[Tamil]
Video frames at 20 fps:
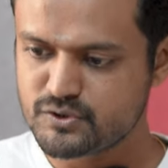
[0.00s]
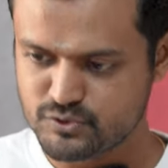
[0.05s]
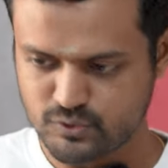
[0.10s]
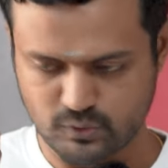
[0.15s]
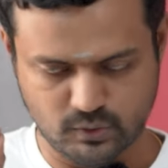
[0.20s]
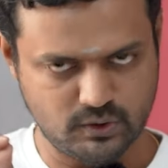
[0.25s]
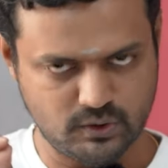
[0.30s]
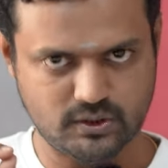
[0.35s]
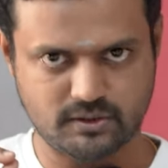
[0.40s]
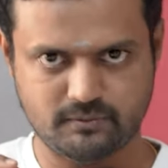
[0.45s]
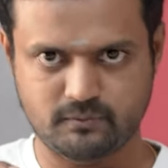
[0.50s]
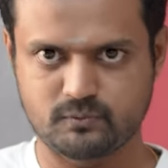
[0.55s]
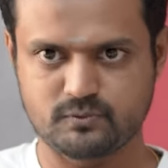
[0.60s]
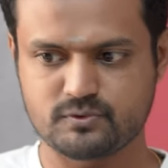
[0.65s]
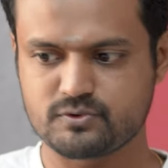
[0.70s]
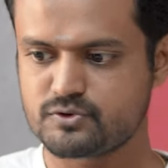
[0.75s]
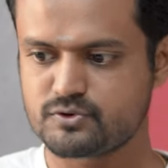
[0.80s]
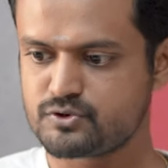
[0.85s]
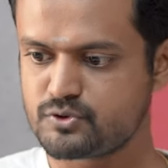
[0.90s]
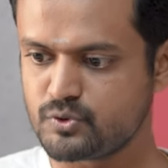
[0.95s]
சொல்ல
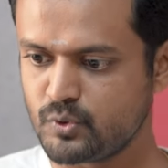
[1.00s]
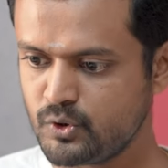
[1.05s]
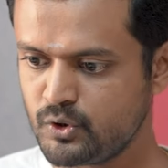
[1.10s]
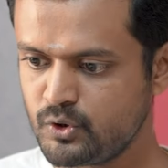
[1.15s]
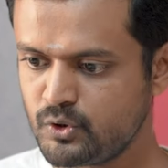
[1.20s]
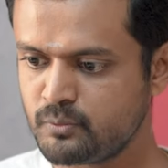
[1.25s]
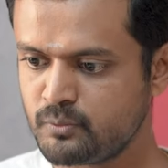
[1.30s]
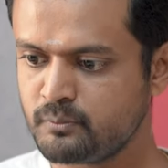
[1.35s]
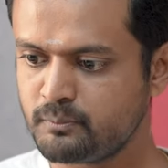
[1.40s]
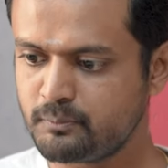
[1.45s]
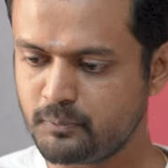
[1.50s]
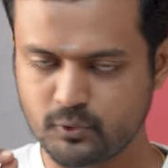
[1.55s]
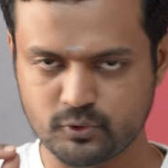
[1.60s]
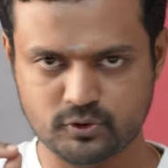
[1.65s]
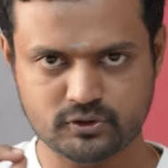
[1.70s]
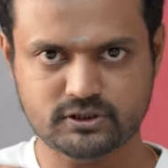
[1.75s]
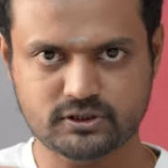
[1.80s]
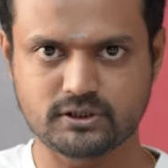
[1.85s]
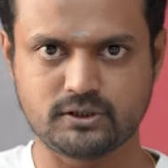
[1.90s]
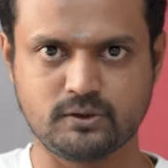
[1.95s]
சொல்லும்
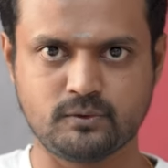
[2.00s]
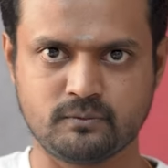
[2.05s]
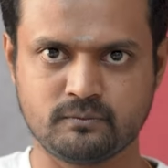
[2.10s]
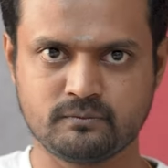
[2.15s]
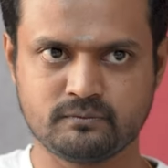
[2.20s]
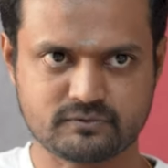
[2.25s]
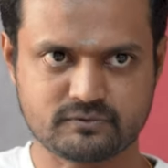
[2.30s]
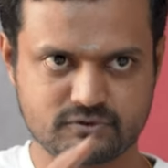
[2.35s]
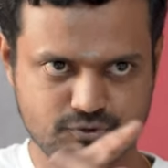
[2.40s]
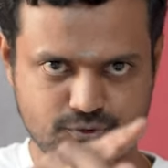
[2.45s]
பொருட்களும்